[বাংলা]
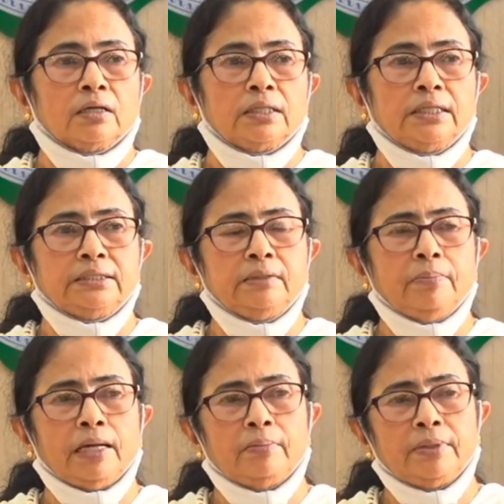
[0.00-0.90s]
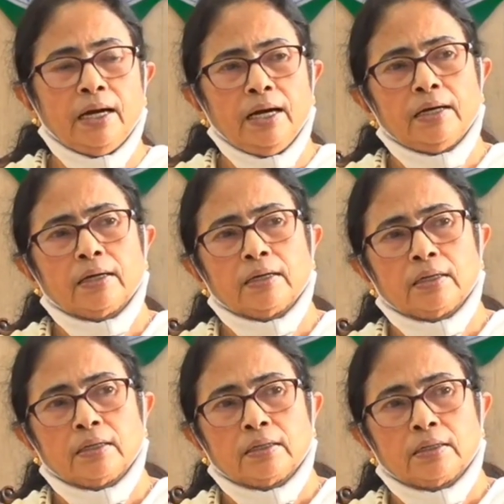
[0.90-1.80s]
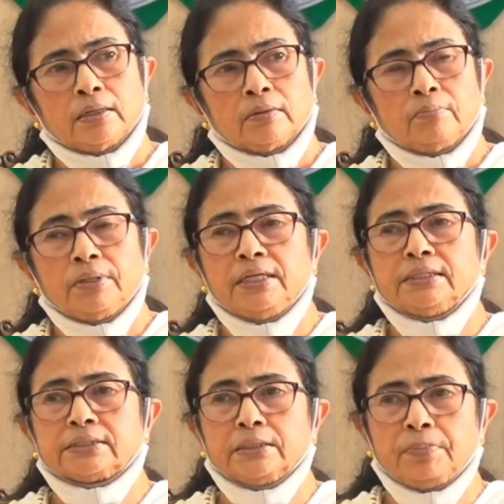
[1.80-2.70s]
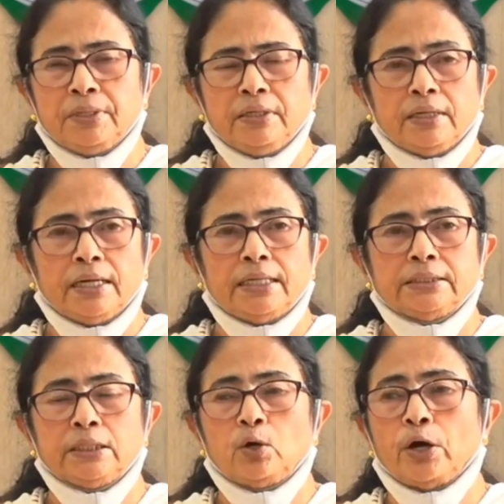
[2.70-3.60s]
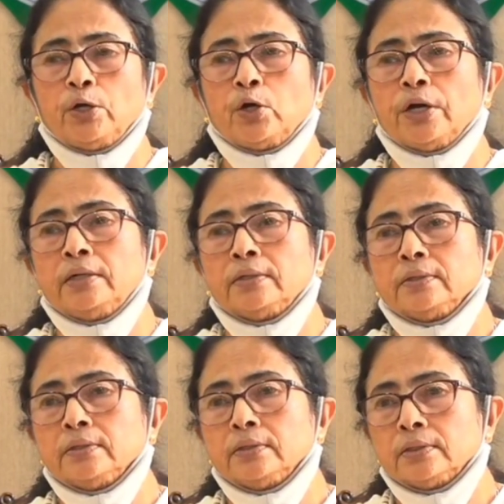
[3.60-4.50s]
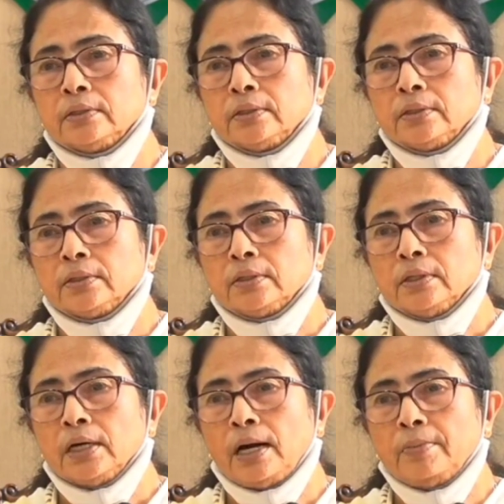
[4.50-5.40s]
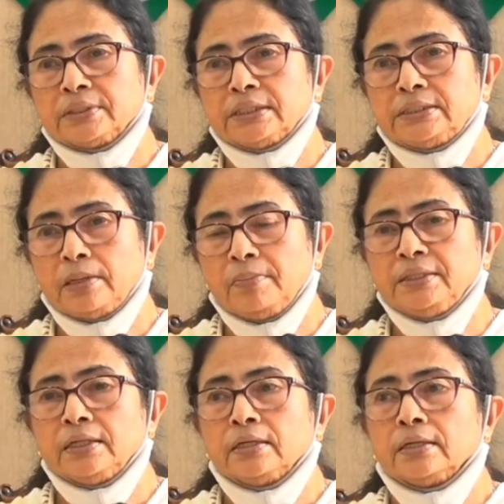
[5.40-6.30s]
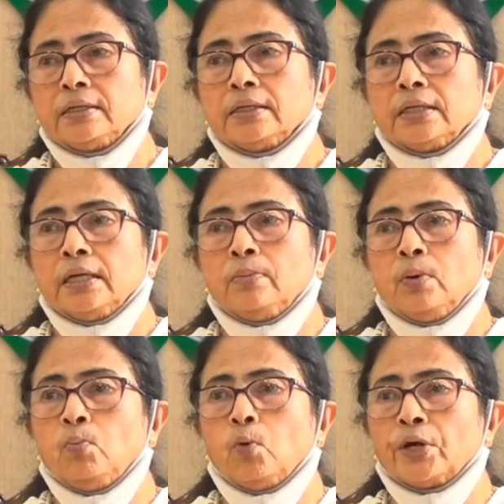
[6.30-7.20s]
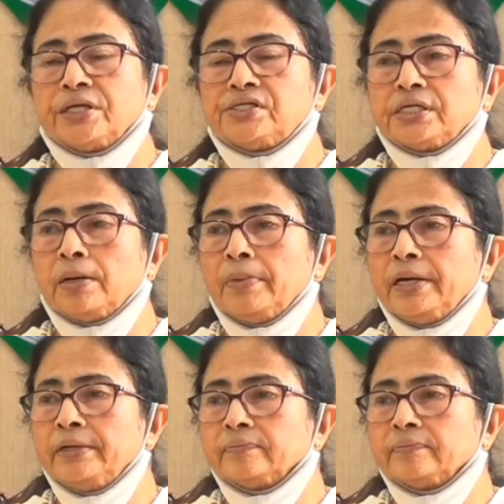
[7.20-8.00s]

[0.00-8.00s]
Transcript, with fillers: ডিজি মালভিয়া বিনীত সিপি এডিজি ল অ্যান্ড অর্ডার আমাদের জাবেদ এবং বোর্ডের চেয়ারম্যান